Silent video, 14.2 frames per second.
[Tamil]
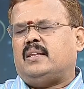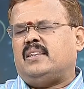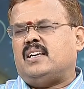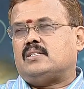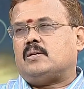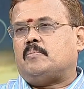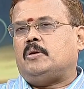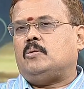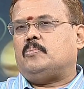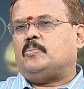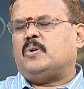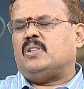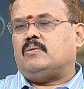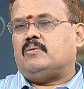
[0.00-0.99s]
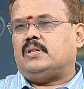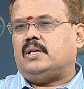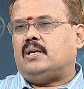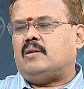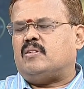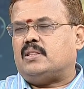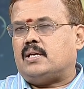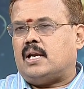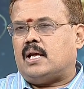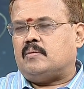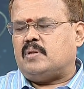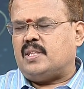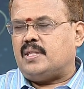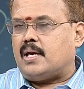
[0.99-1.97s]
அதே சமயம் இப்பொழுது வந்து இருபத்தி
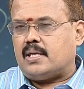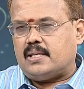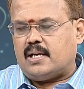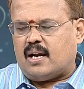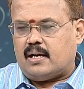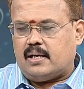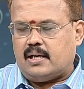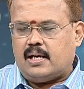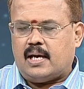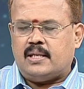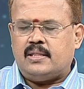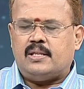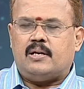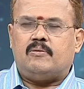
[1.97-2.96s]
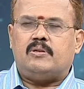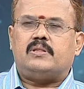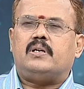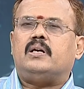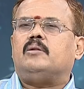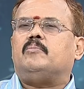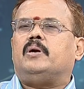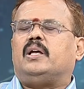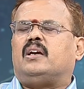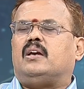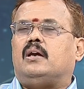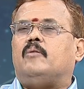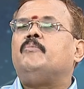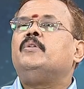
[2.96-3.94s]
ஏழாம் தேதி அதிகாலையில் ஐந்து இருபத்தி ரெண்டு
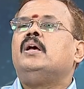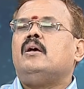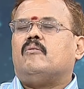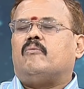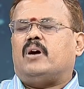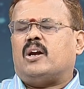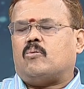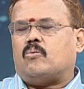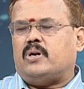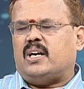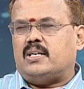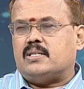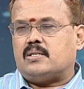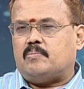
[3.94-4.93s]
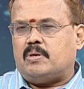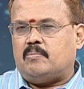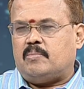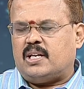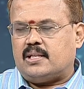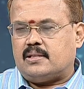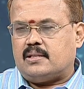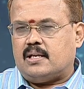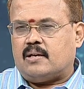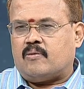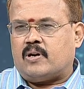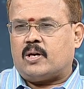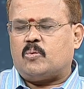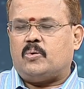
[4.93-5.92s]
மணிக்கு வரக்கூடிய டிசம்பர் மாதத்தில்
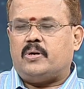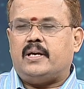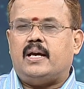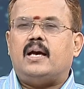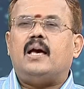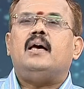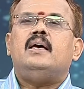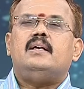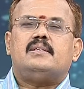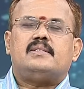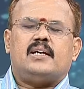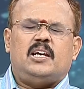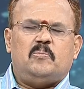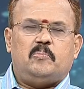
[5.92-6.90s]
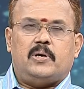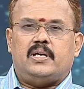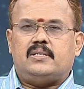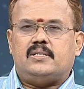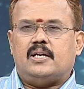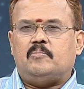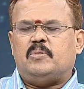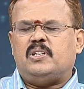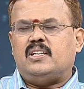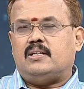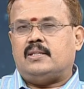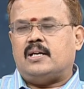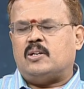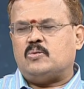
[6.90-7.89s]
வரக்கூடிய சனி பயிற்சி என்பது
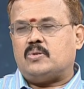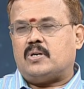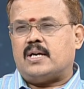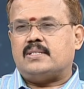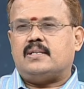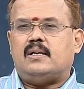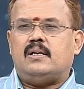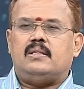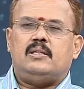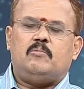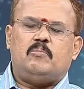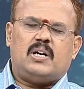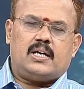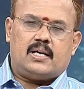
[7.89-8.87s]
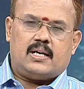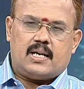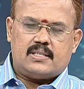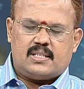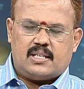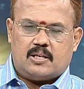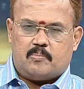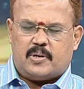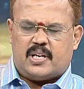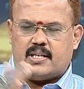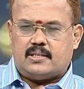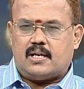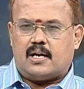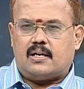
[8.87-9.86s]
தனுசு ராசியிலிருந்து மகர ராசிக்கு
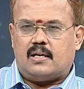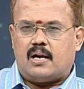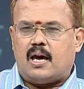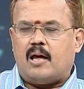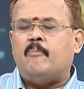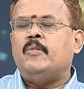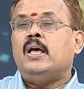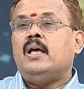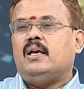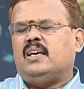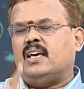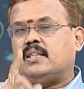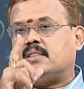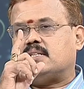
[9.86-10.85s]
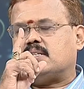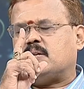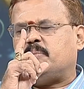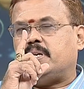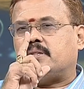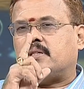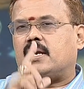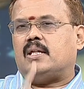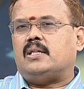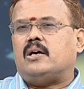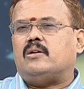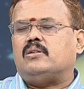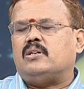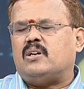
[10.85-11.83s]
பயிற்சி ஆகிறார் எந்த சமயத்தில்
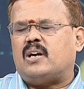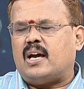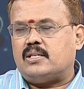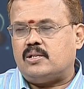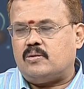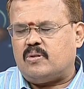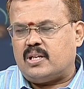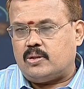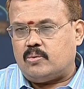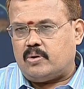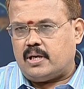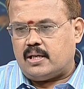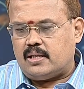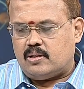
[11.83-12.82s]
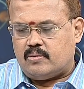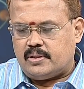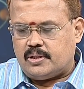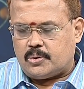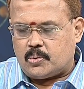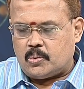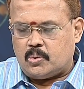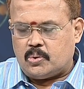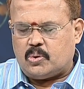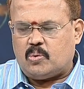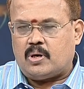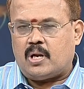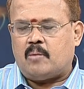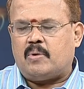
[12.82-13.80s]
அதாவது ராஜீவ்காந்தியுடைய இது வந்து
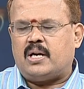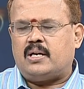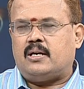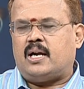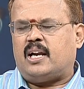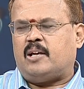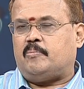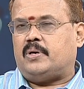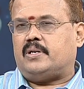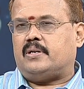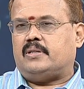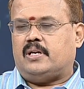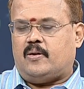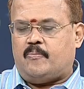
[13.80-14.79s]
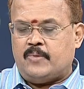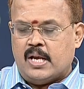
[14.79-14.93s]
தொண்ணூற்றி ஒன்றாம் ஆண்டு நடைபெற்றது